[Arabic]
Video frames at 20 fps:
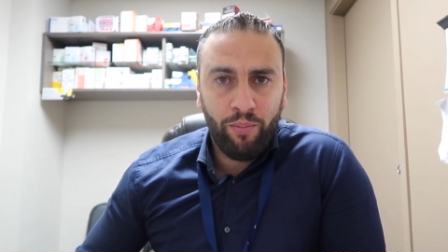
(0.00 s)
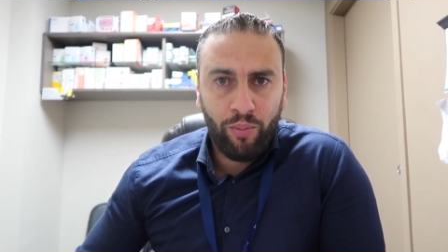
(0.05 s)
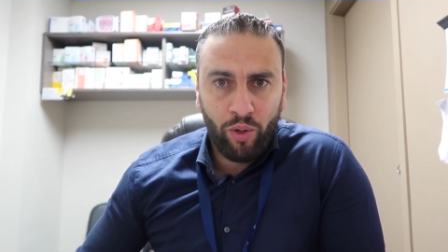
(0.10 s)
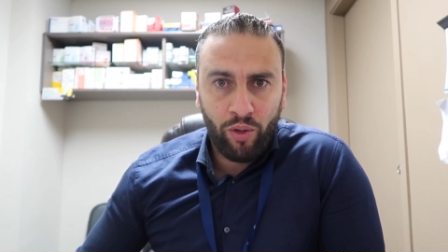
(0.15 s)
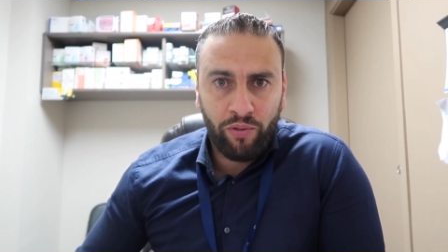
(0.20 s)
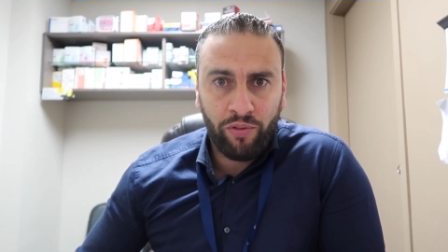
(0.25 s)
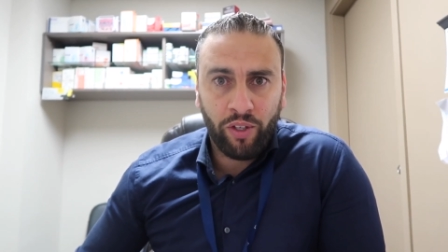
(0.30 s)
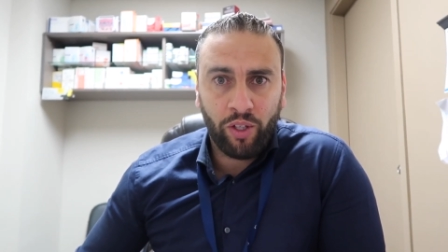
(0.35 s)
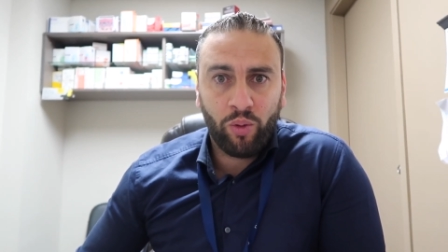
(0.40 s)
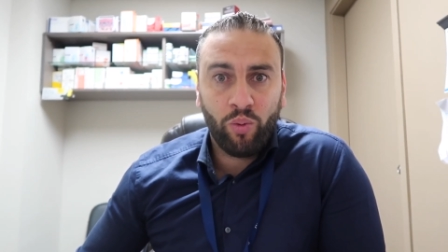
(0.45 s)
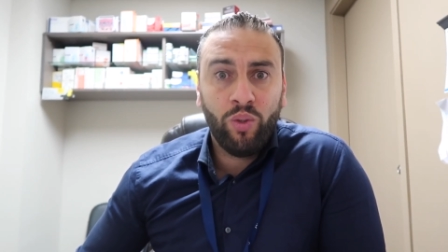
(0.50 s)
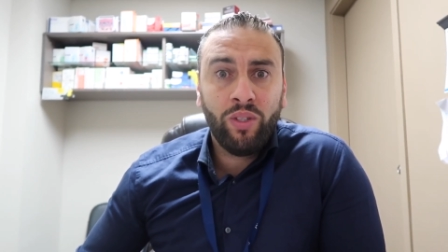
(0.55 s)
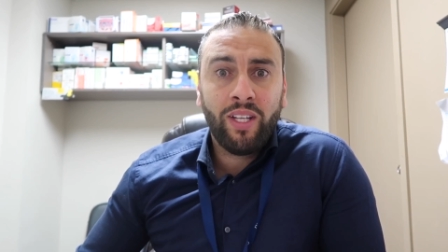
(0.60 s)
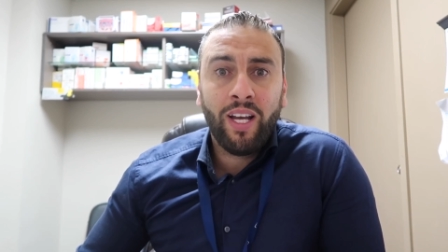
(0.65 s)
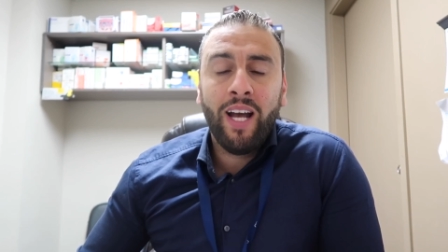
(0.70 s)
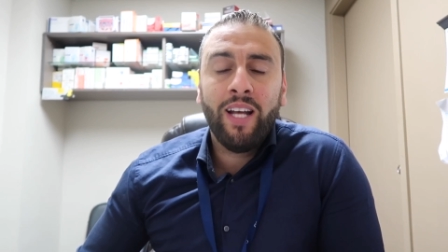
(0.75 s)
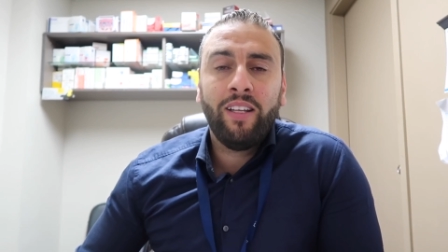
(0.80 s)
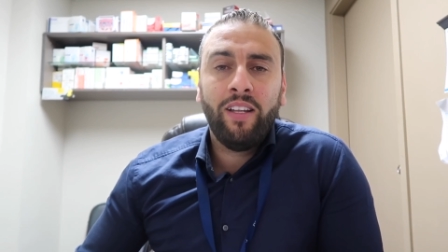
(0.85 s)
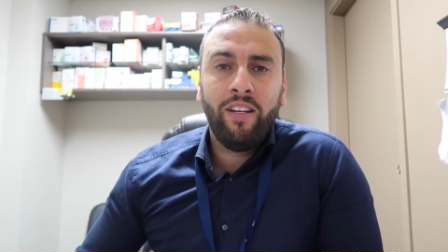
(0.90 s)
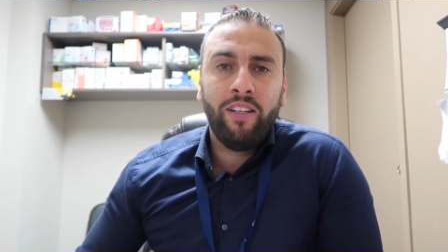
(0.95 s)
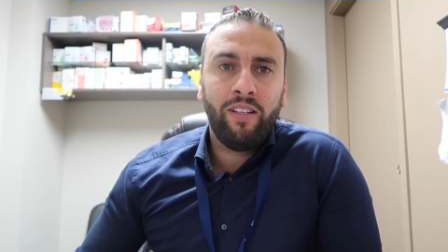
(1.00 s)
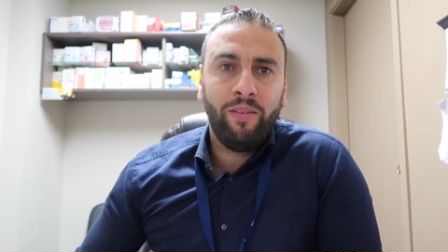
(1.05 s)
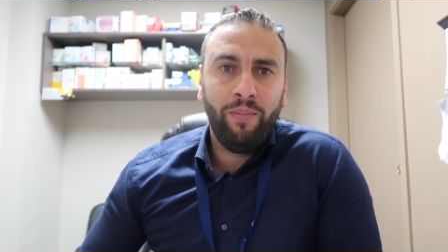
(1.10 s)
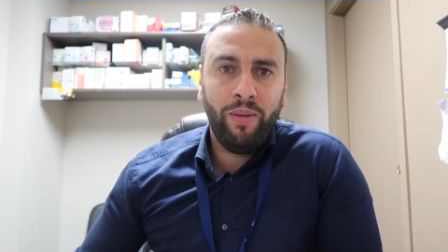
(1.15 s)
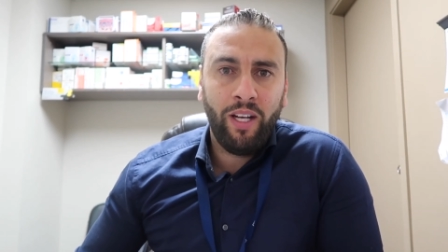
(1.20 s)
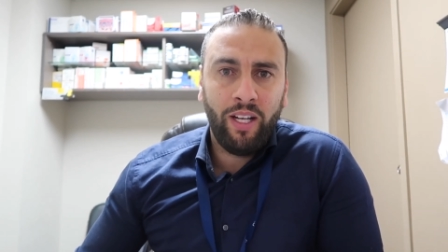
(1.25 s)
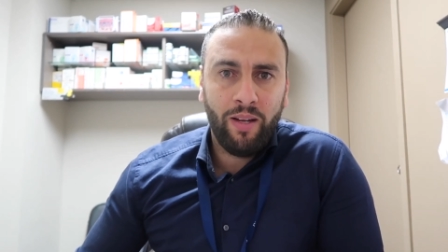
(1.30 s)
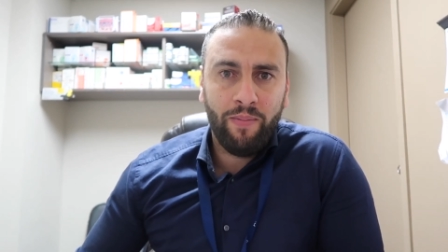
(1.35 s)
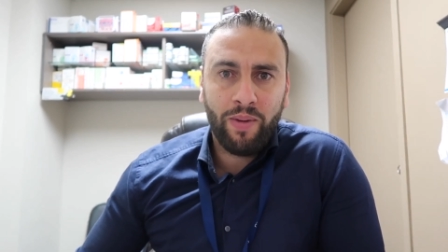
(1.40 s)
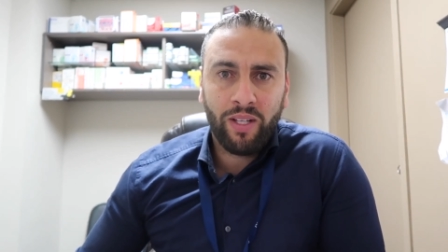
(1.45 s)
بيرفكت وانت هذا اللي
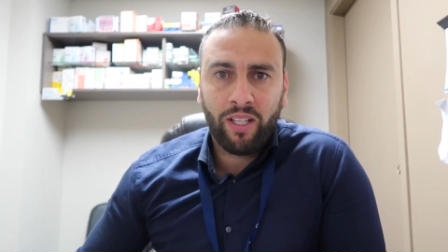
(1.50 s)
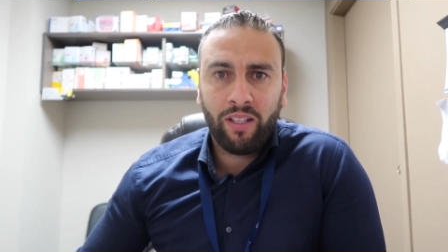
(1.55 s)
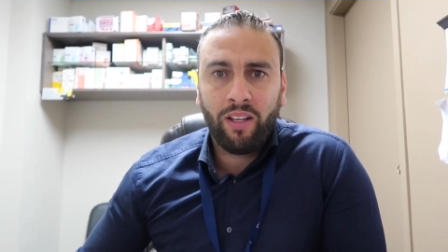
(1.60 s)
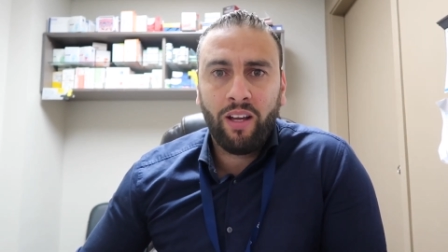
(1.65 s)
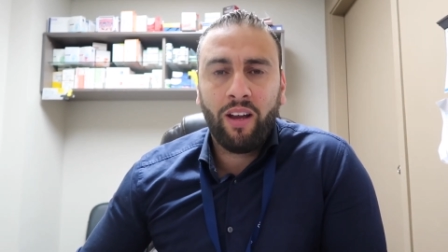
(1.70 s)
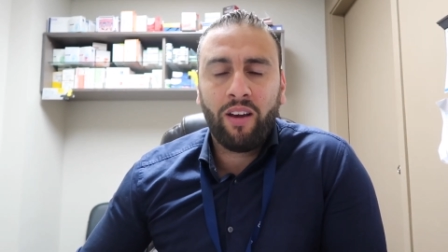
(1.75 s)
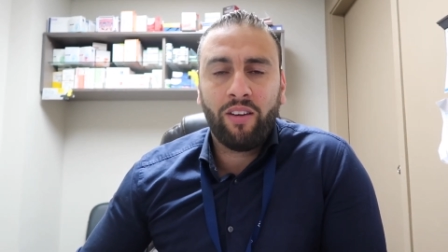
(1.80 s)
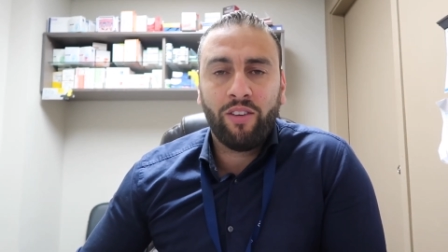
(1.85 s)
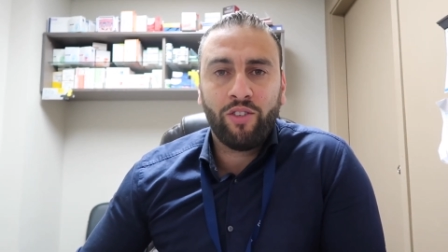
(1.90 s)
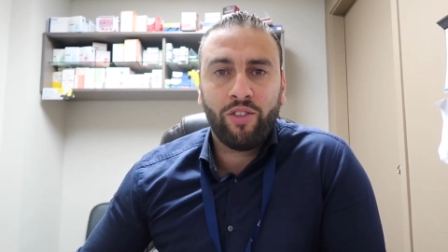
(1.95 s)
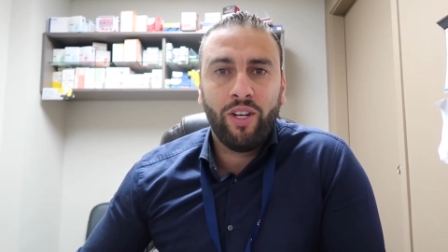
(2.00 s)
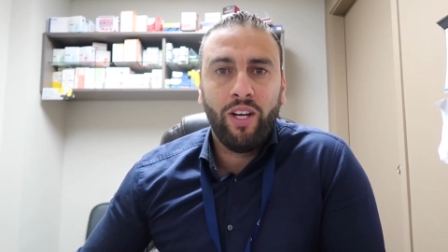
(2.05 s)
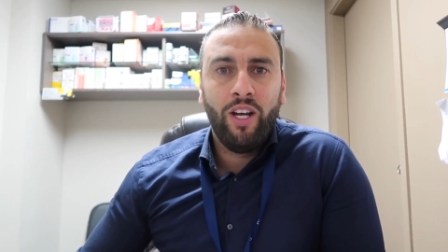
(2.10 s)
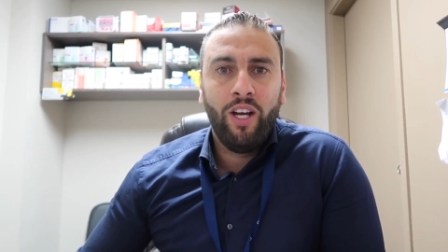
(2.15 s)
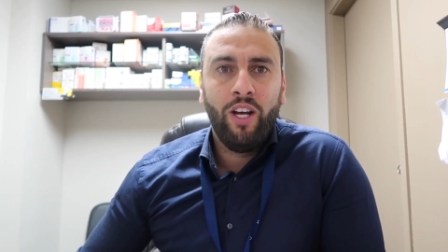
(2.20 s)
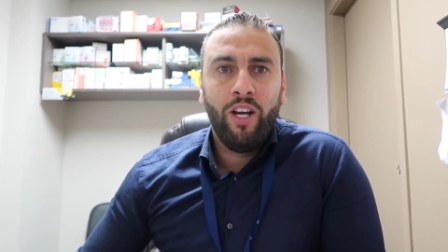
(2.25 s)
تبيه لما تتخرج